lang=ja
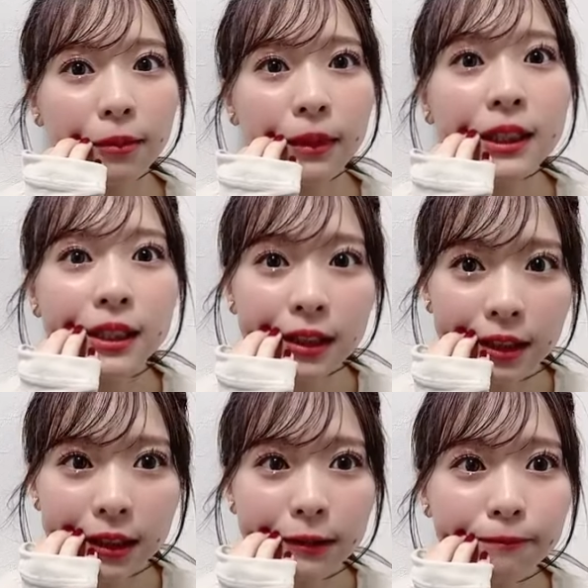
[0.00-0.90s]
ました
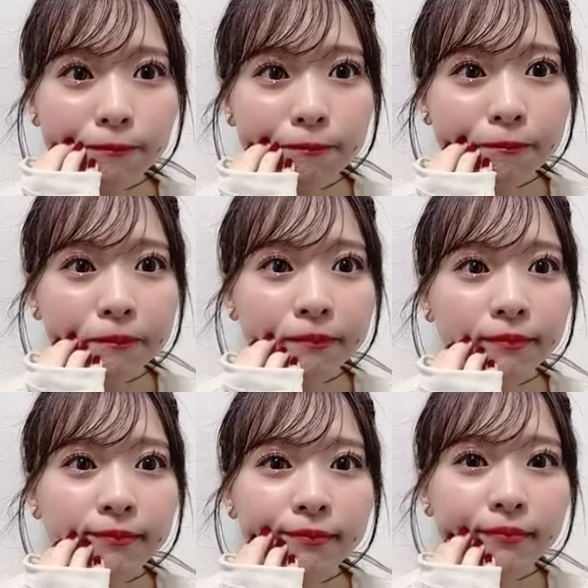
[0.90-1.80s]
し
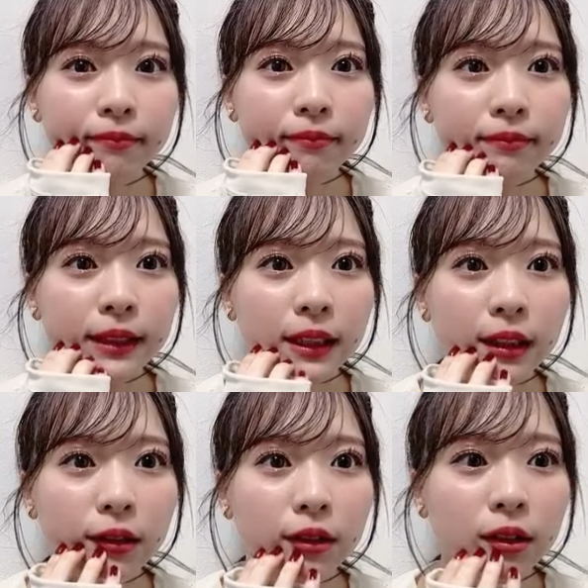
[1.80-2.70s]
みんな
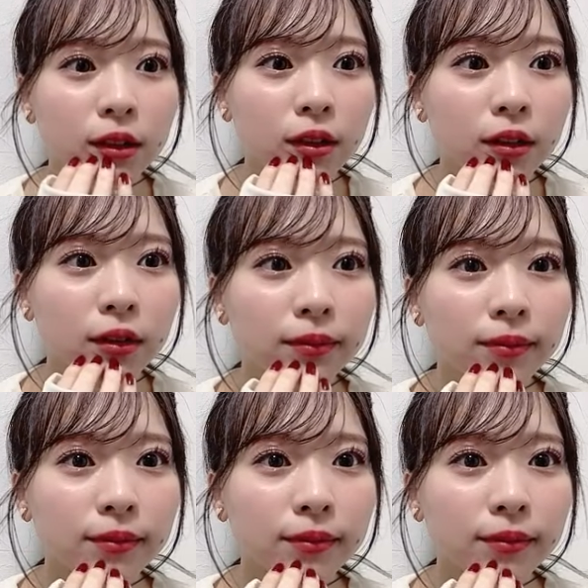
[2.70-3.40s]
といろいろ